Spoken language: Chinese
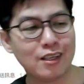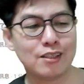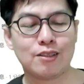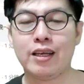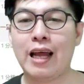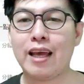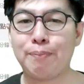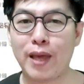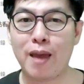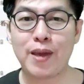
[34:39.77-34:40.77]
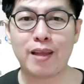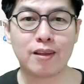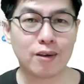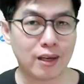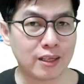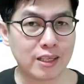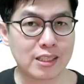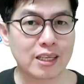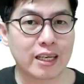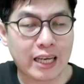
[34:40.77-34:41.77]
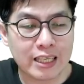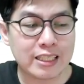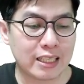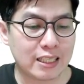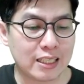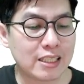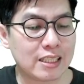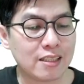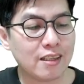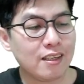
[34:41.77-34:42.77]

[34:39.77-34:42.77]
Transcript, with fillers: 所以他一篇一篇都很励志的给你一些提醒。